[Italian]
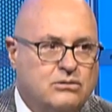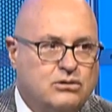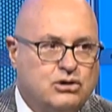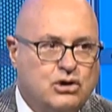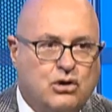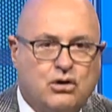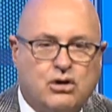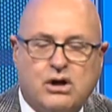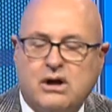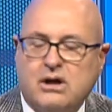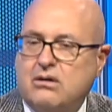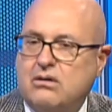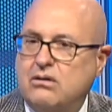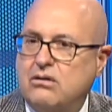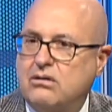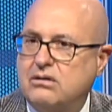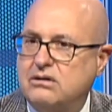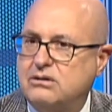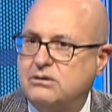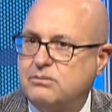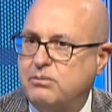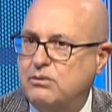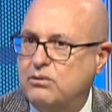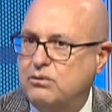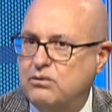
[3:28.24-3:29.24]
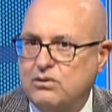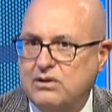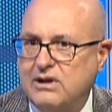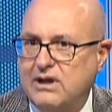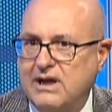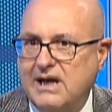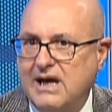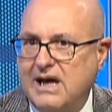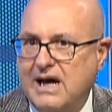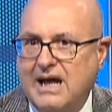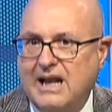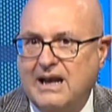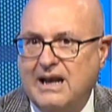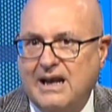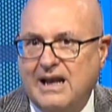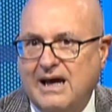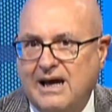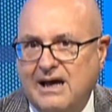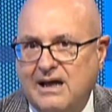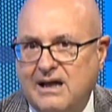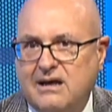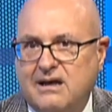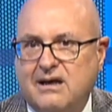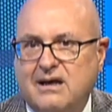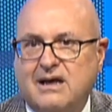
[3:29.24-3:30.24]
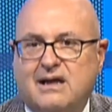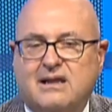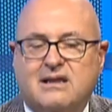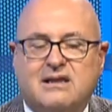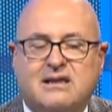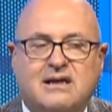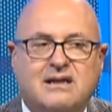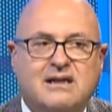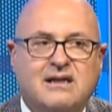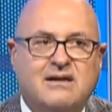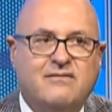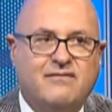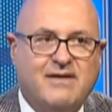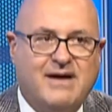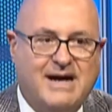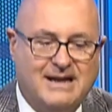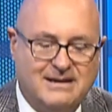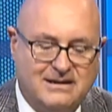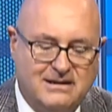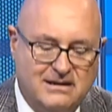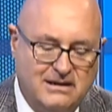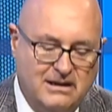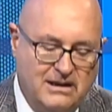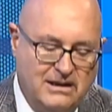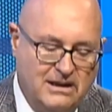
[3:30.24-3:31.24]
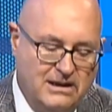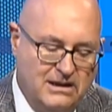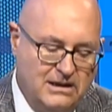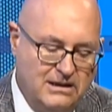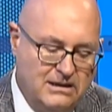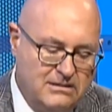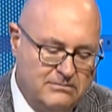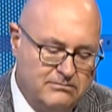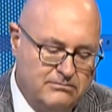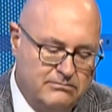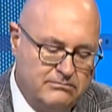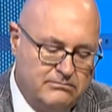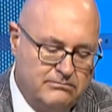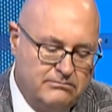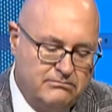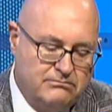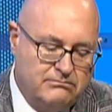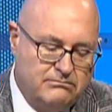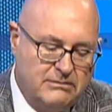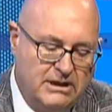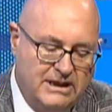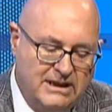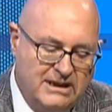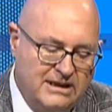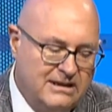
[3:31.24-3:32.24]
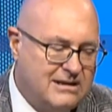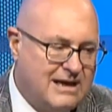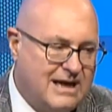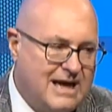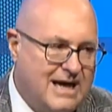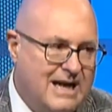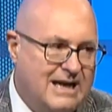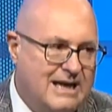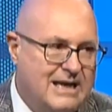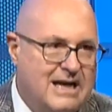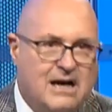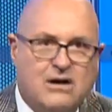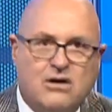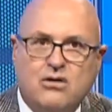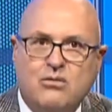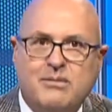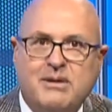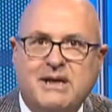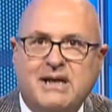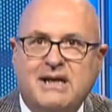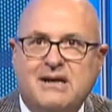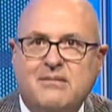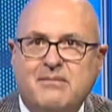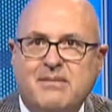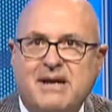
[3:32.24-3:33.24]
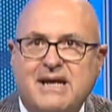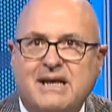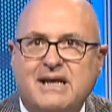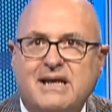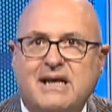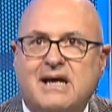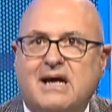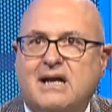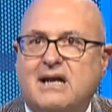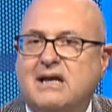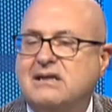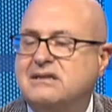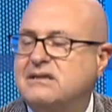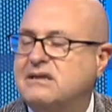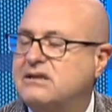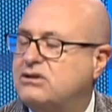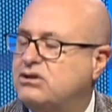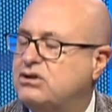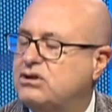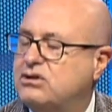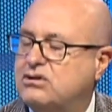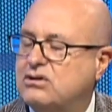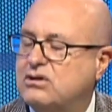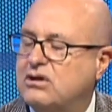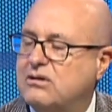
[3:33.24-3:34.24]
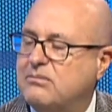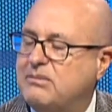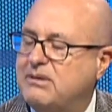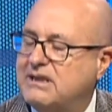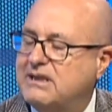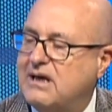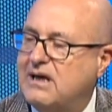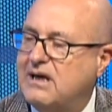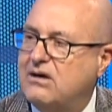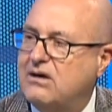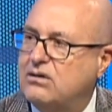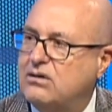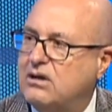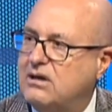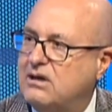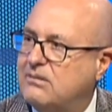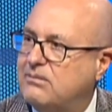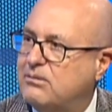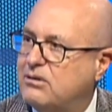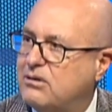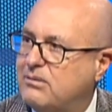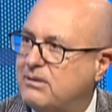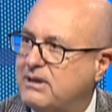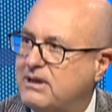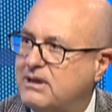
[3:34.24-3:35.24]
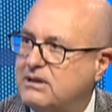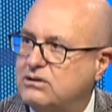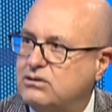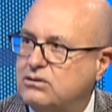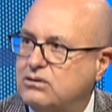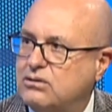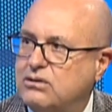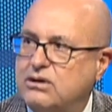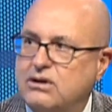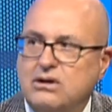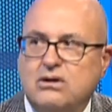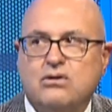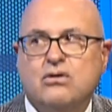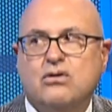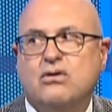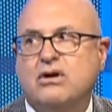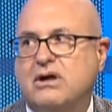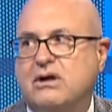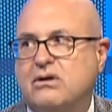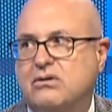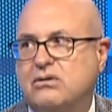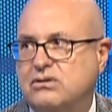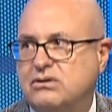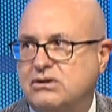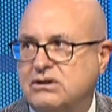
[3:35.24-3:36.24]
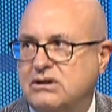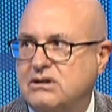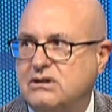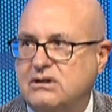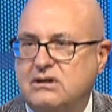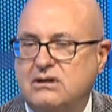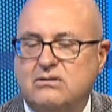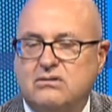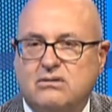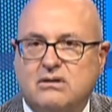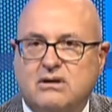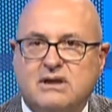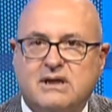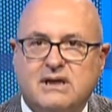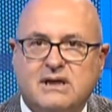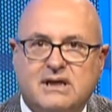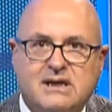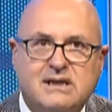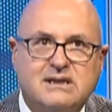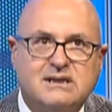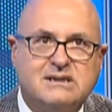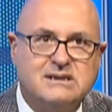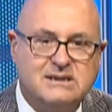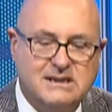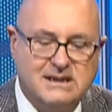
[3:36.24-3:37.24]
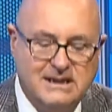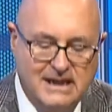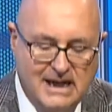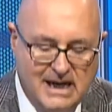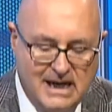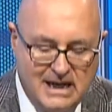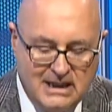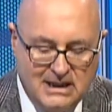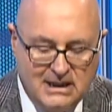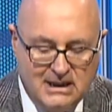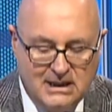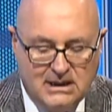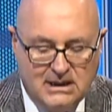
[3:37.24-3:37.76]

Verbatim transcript: ciò che corrisponde alla realtà dei fatti. Mm, in Italia, come in America, l'esercizio arbitrario delle proprie ragioni non è consentito a chi che sia,